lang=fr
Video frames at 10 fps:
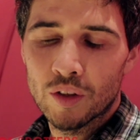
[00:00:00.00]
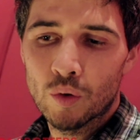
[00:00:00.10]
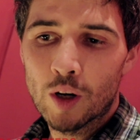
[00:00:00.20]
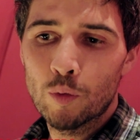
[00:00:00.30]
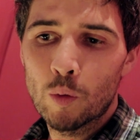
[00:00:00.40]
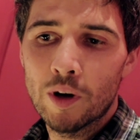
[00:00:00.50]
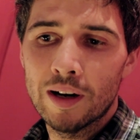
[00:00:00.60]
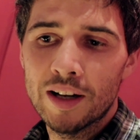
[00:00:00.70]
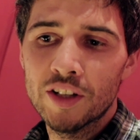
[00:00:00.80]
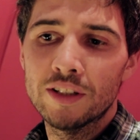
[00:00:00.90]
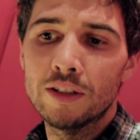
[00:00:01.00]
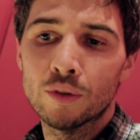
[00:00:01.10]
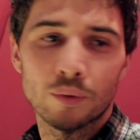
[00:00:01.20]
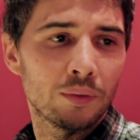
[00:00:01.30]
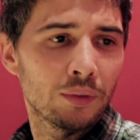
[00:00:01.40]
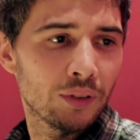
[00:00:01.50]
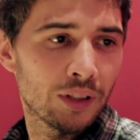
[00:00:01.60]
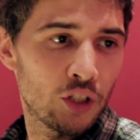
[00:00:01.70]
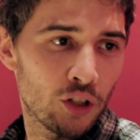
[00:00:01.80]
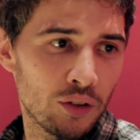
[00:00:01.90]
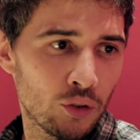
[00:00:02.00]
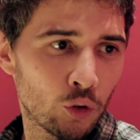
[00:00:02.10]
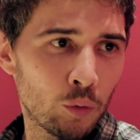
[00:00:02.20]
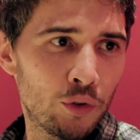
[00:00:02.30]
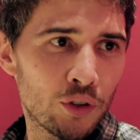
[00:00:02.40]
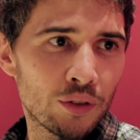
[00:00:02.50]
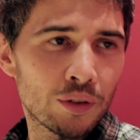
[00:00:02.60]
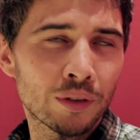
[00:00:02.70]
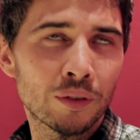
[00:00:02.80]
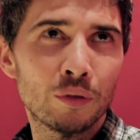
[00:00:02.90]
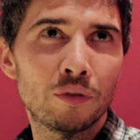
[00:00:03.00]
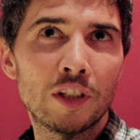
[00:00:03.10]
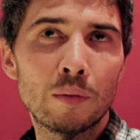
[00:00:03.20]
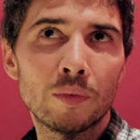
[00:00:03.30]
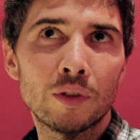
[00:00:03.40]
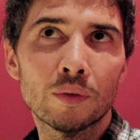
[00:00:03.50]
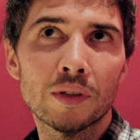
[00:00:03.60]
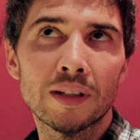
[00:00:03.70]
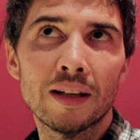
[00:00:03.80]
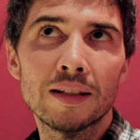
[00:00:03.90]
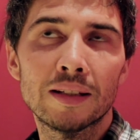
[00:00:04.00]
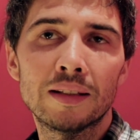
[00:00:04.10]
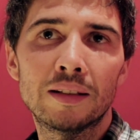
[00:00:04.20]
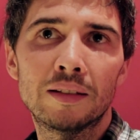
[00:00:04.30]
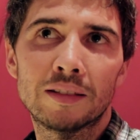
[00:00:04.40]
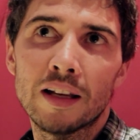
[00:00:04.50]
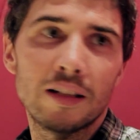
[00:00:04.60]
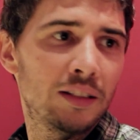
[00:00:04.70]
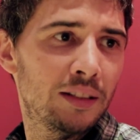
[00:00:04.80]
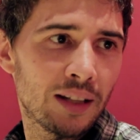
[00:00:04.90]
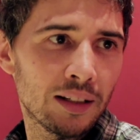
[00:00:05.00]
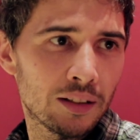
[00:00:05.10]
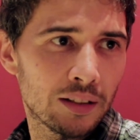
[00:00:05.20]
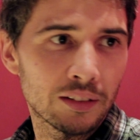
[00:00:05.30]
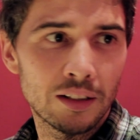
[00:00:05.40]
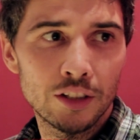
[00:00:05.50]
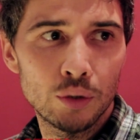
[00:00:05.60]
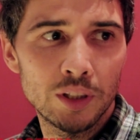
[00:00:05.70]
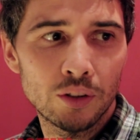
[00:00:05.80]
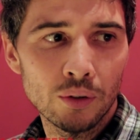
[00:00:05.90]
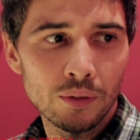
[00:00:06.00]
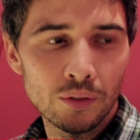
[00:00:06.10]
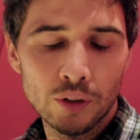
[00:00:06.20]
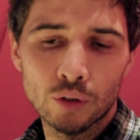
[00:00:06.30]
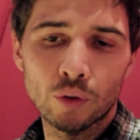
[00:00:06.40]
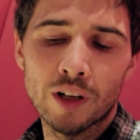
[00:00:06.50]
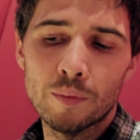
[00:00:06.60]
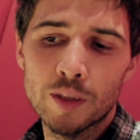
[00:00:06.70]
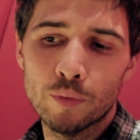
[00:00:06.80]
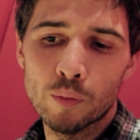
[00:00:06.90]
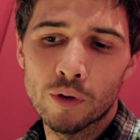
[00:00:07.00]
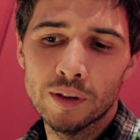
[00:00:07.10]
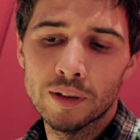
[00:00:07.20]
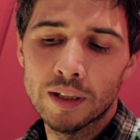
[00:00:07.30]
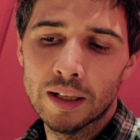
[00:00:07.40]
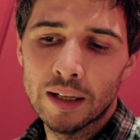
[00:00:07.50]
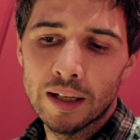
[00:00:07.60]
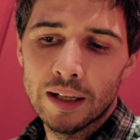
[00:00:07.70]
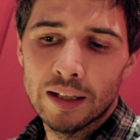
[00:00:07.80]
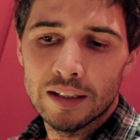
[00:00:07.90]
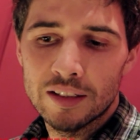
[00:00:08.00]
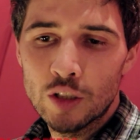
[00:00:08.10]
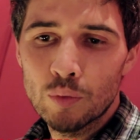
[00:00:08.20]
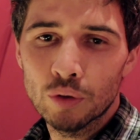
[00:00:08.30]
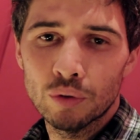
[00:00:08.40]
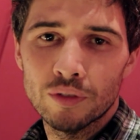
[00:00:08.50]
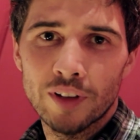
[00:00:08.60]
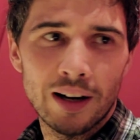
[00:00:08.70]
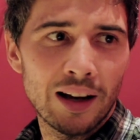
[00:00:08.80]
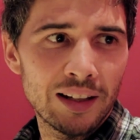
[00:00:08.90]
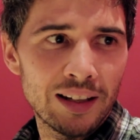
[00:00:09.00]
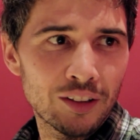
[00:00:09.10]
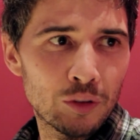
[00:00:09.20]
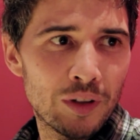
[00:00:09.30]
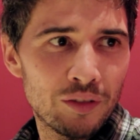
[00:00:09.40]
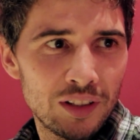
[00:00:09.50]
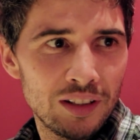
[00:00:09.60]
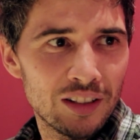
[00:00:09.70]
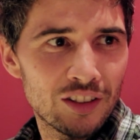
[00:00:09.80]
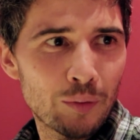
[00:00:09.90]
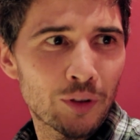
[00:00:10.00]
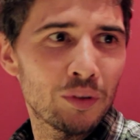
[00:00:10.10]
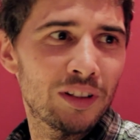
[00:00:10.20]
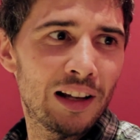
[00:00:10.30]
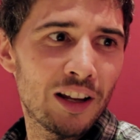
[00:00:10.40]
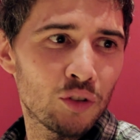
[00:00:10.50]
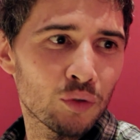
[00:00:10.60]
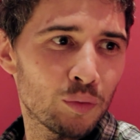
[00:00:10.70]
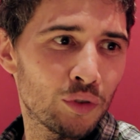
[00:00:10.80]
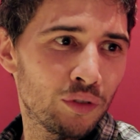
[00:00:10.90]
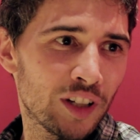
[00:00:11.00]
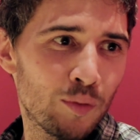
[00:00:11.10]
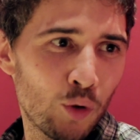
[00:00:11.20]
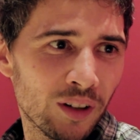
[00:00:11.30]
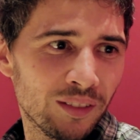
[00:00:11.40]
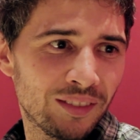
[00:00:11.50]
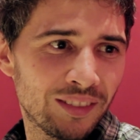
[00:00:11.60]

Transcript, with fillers: je crois que pour moi, l'âge qu'ils ont, ces jeunes, ce groupe de jeunes au centre du film, ils ont 16, et 16 17, certains 18 ans, mhm. d'autres un petit peu moins. Et si je me retourne vers l'arrière de ma vie, j'ai l'impression que c'est l'âge dont je me souviens le moins.